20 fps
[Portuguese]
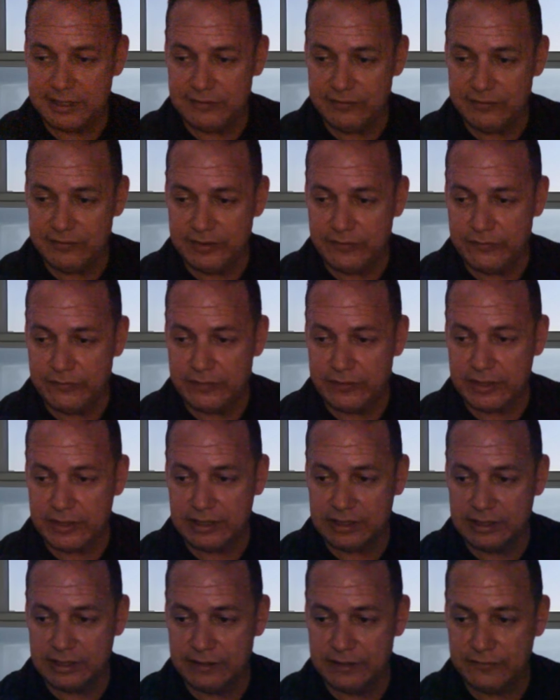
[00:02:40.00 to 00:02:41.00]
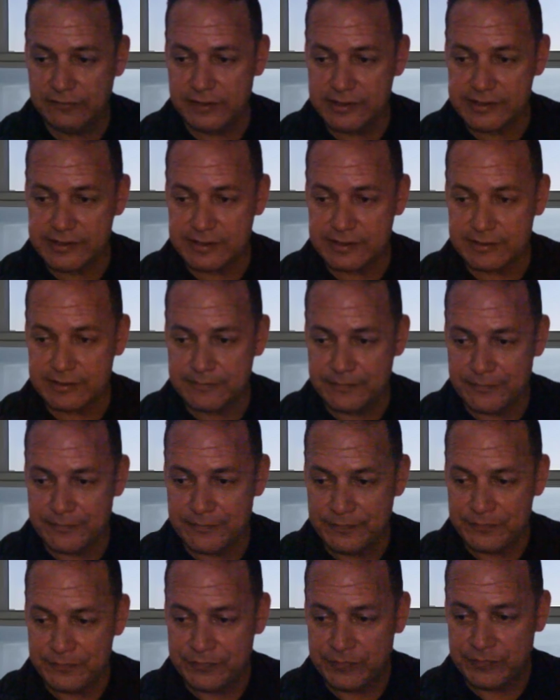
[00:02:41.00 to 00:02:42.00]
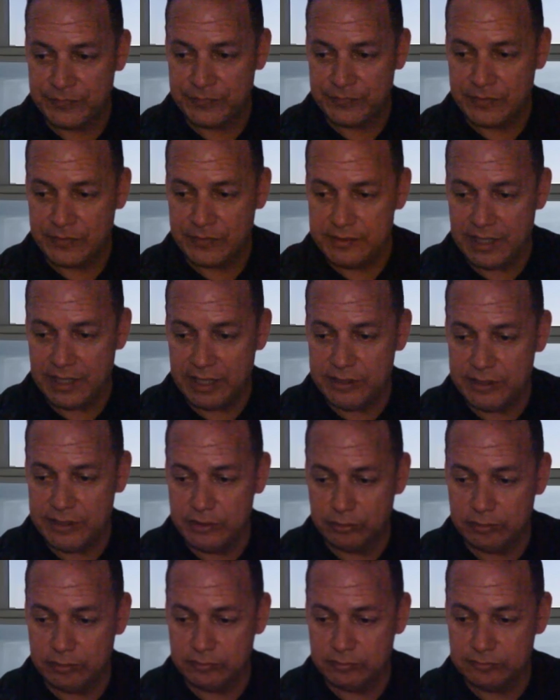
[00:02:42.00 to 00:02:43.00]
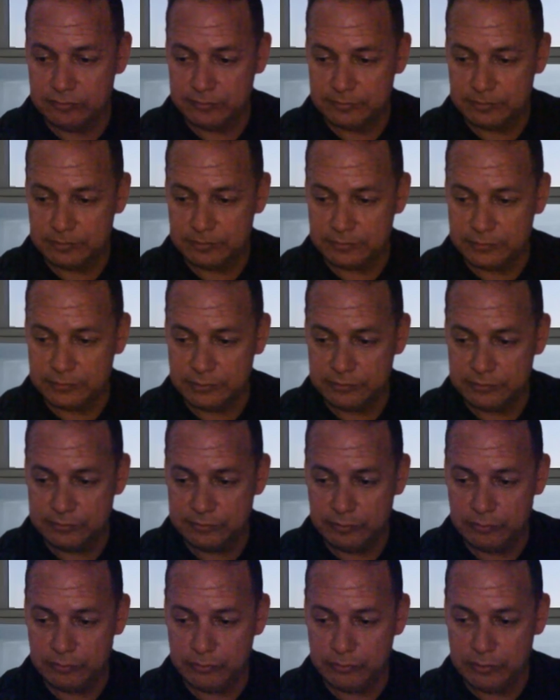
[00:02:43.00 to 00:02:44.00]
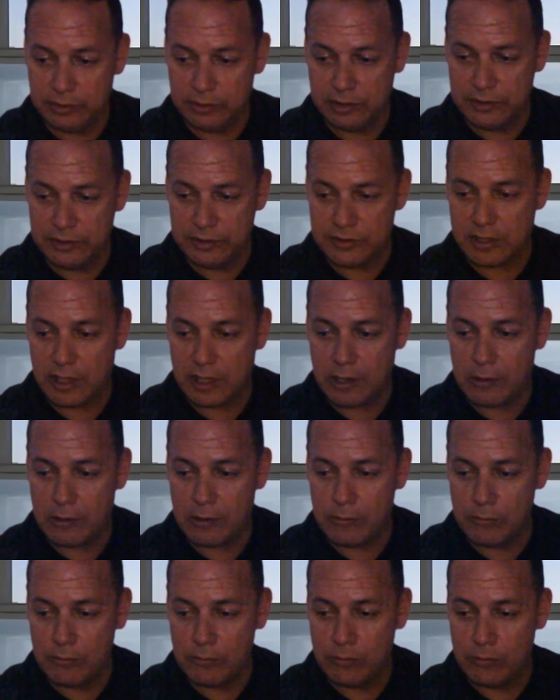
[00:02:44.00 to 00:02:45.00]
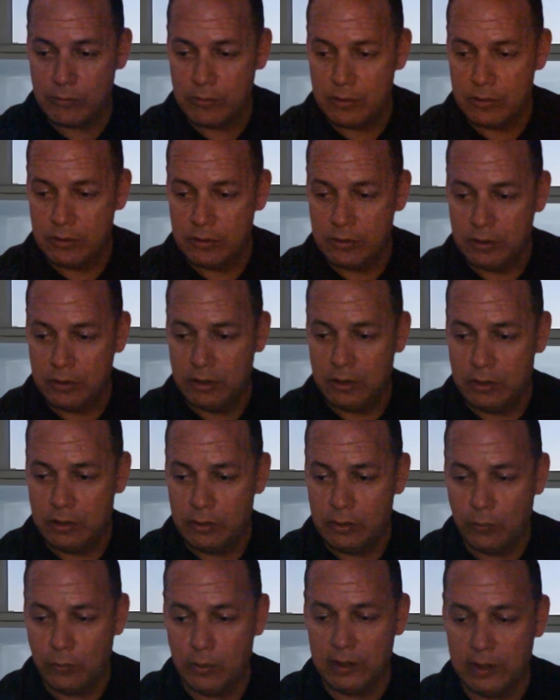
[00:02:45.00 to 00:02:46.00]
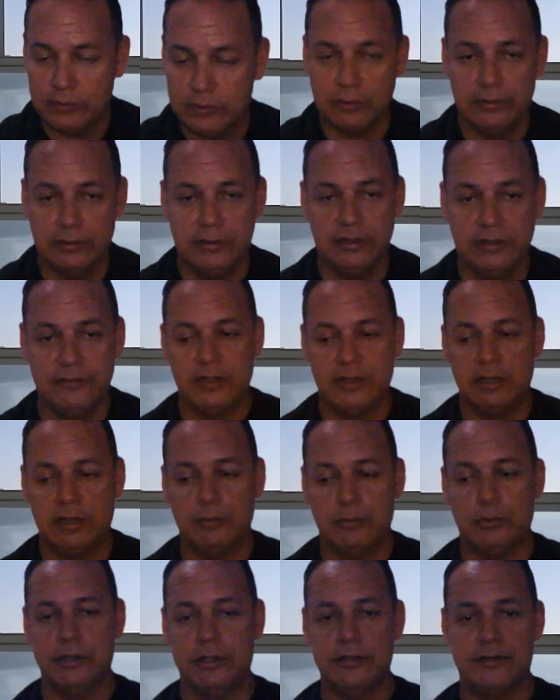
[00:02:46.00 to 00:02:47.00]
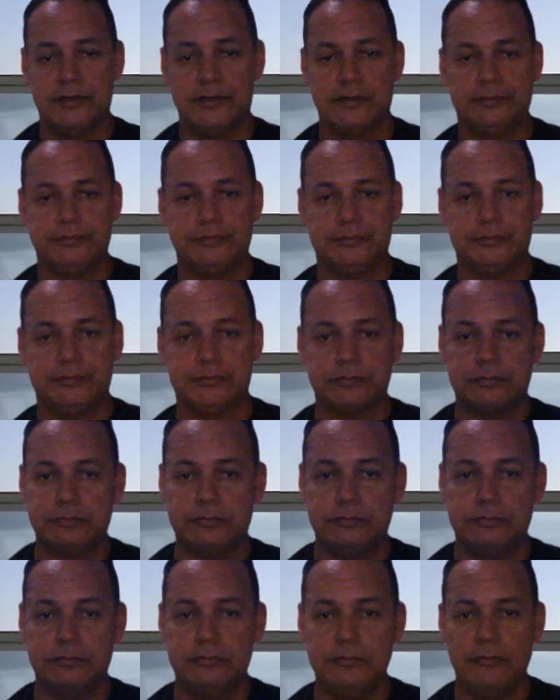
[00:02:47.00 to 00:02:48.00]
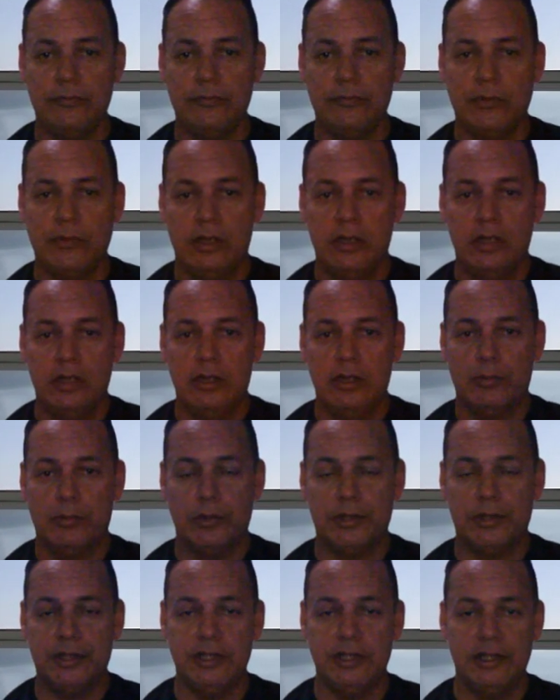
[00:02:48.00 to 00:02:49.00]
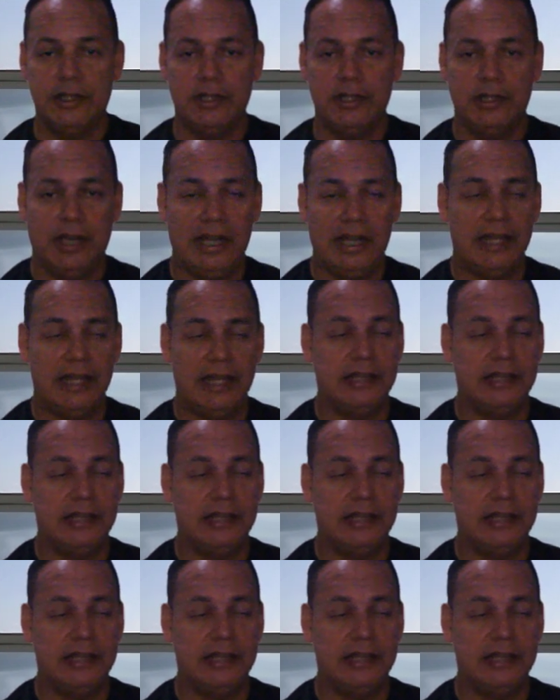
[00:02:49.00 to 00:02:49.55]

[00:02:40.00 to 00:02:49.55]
Porque daí o que, que aconteceu? O Corinthians teve que ficar na defesa. E aí eu não, não, não vou criticar o, o Antônio Oliveira por isso.